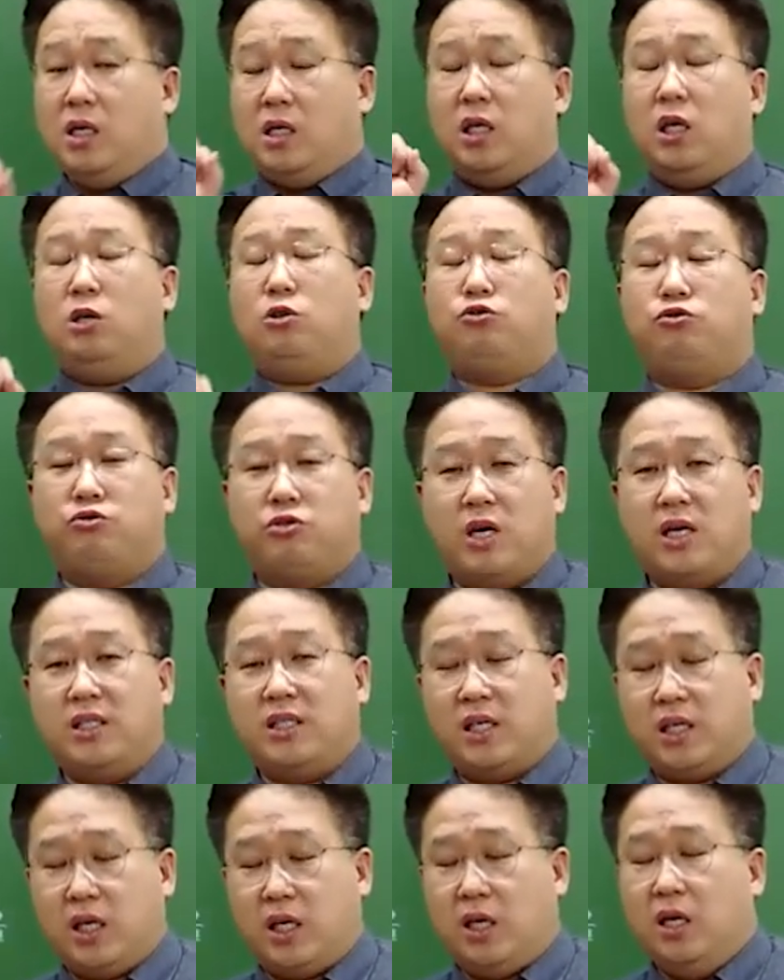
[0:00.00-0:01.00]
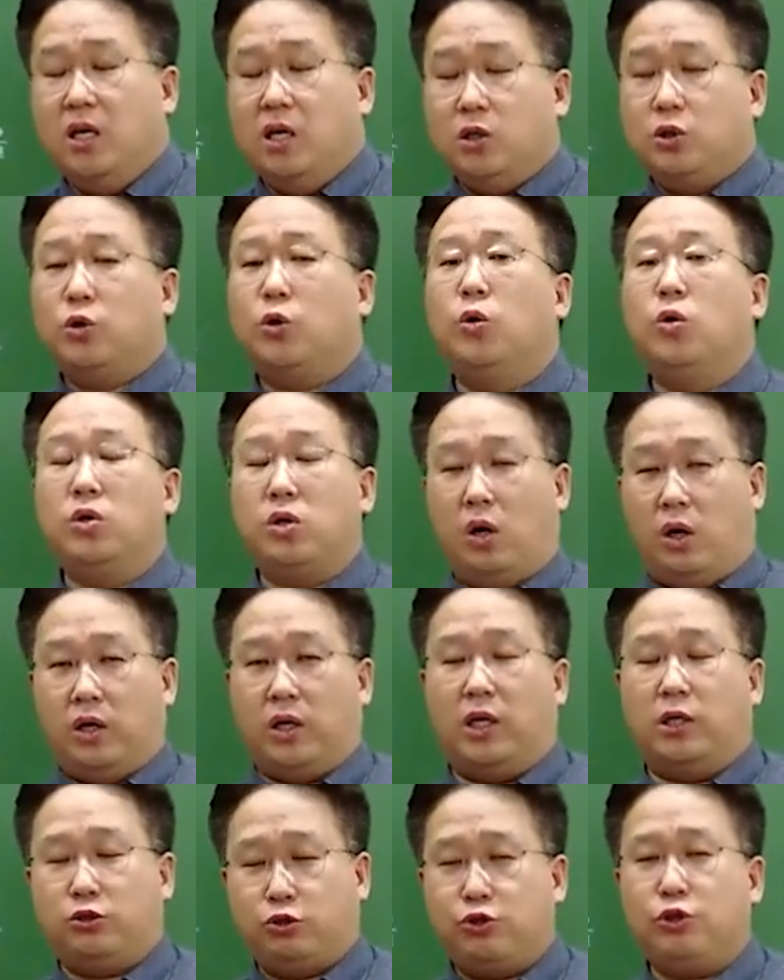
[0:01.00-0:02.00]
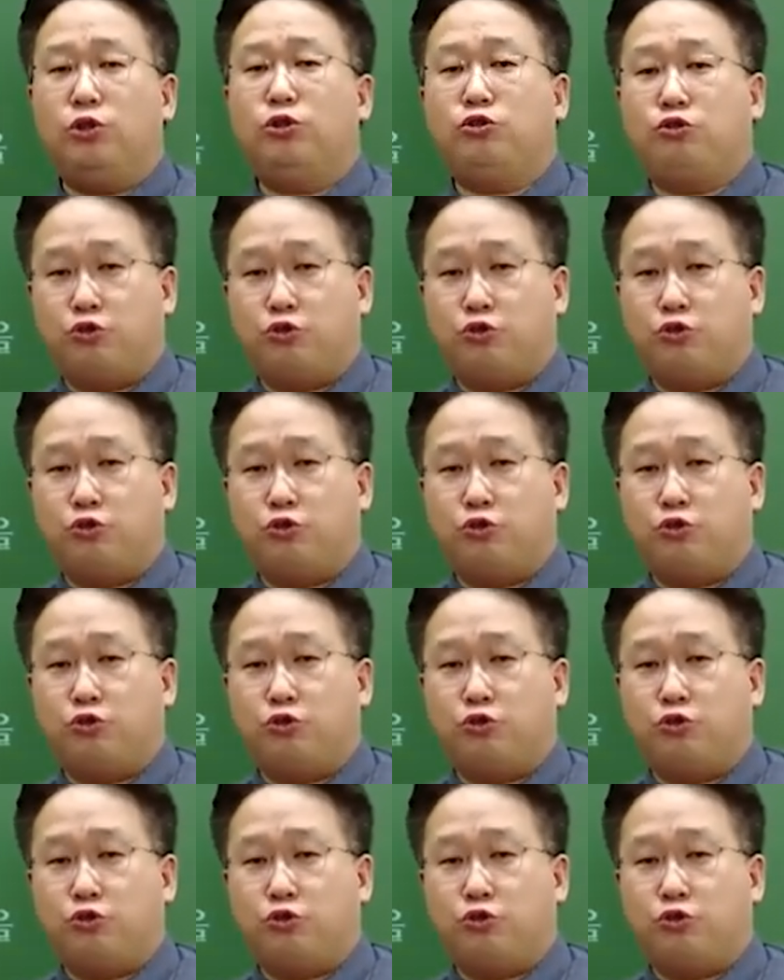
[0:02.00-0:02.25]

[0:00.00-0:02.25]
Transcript: 이 중간상이 총 거래수를